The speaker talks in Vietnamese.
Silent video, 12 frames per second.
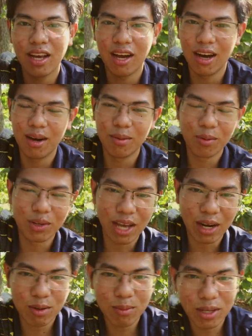à, một người
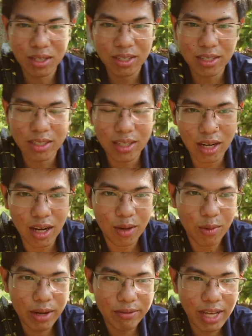anh của mình, à,
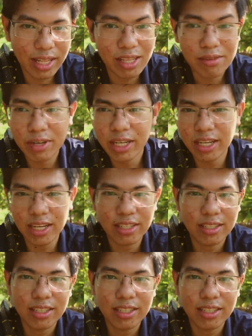YVN TV á,